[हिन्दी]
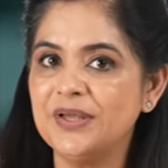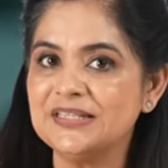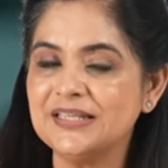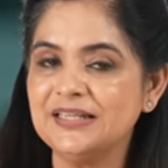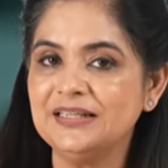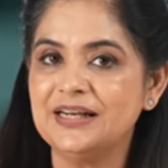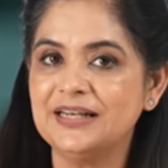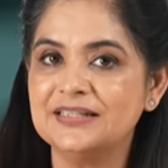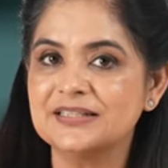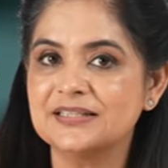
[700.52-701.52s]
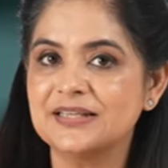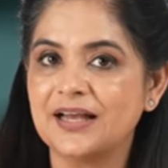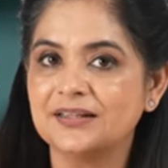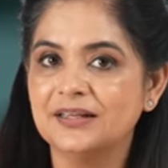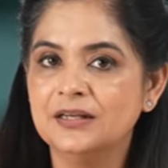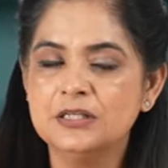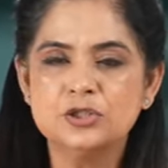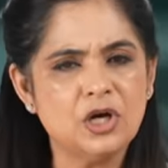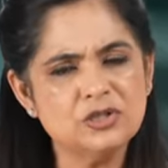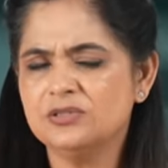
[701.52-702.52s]
बेसिक इंग्रेडिएंट्स के साथ
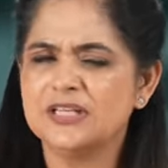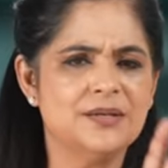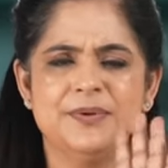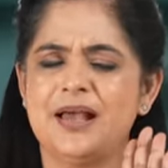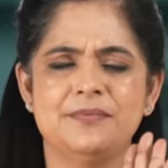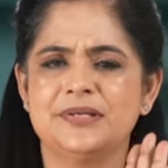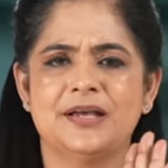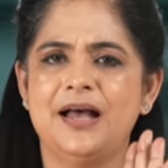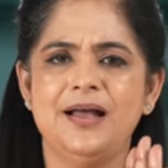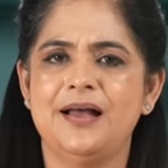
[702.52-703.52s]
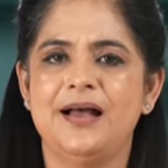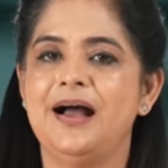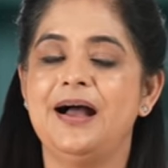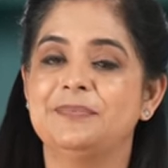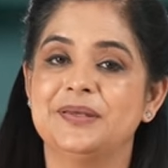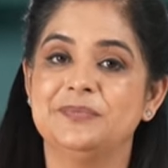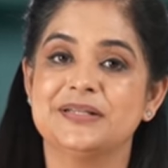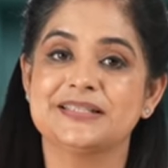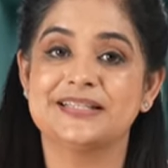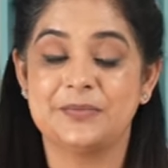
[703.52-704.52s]
सॉस तो जैसे मैंने आपसे कहा आपकी
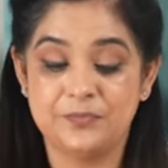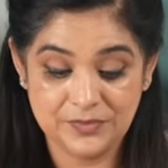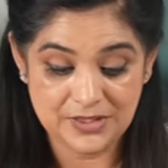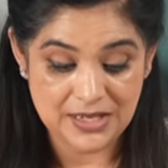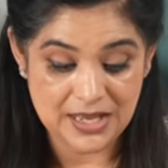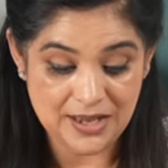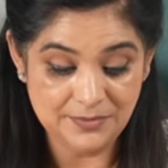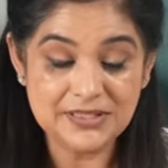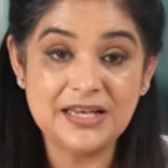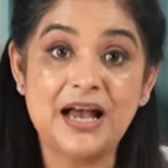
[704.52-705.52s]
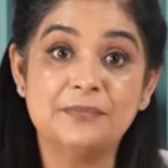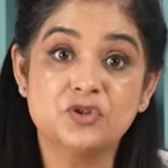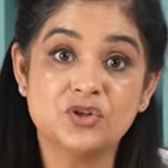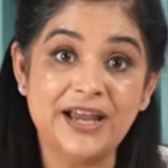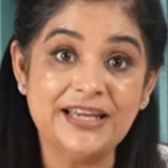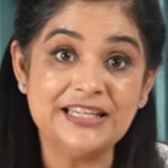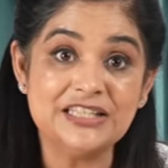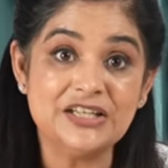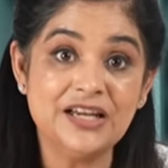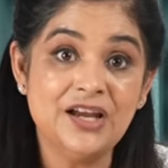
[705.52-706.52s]
मर्जी अब इसे आप ट्राई
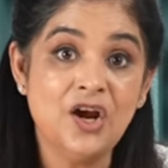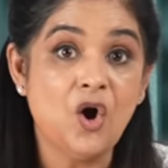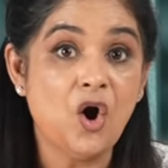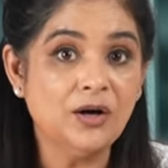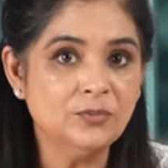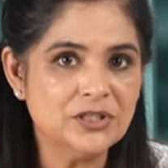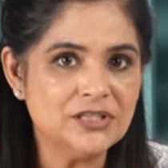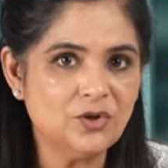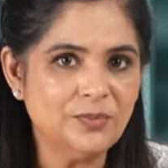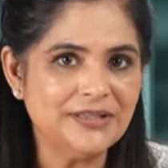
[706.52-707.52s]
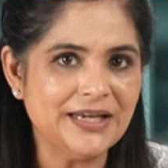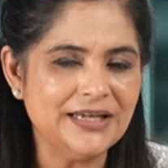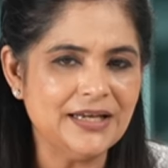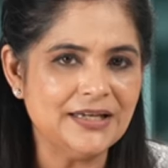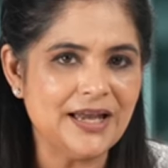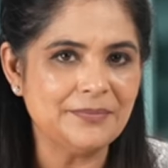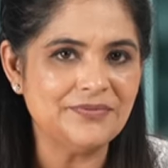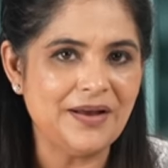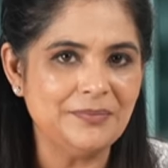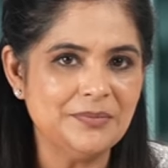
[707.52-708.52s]
कीजिए और मुझे ज़रूर बताइएगा कि आपके
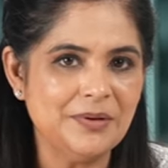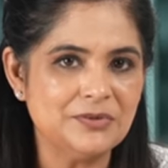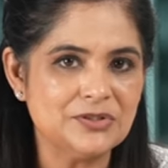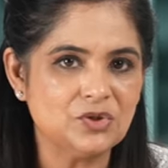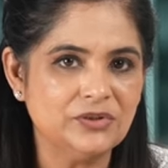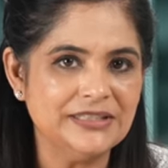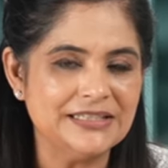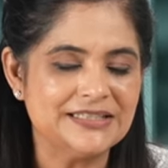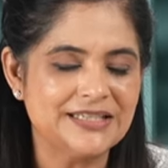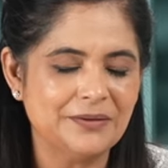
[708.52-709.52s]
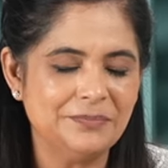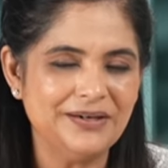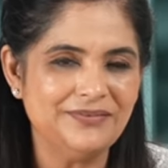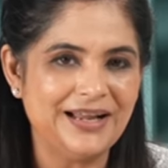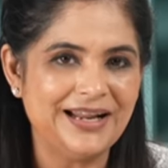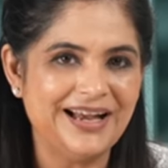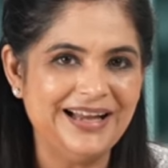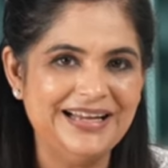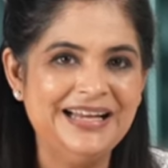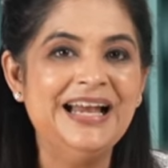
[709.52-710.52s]
फैमिली मेंबर्स को ये झटपट वाला
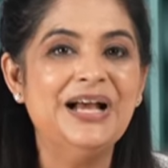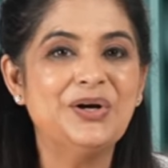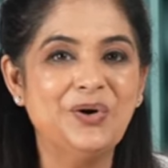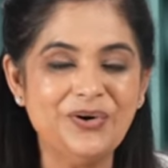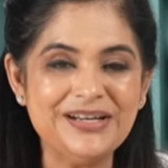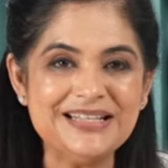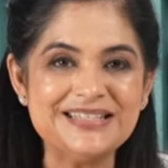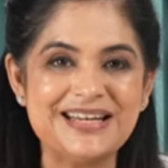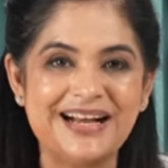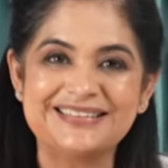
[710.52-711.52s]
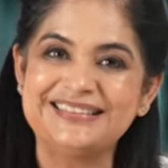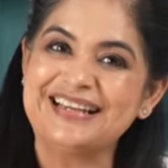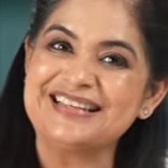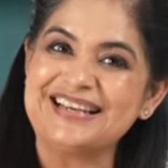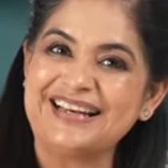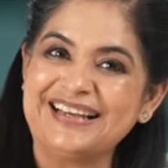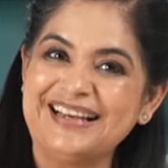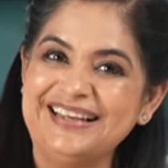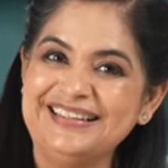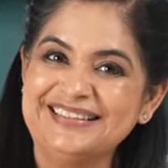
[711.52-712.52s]
कोरियन स्टार्टर कैसा
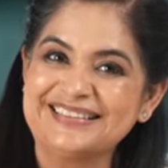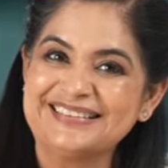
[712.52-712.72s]
लगा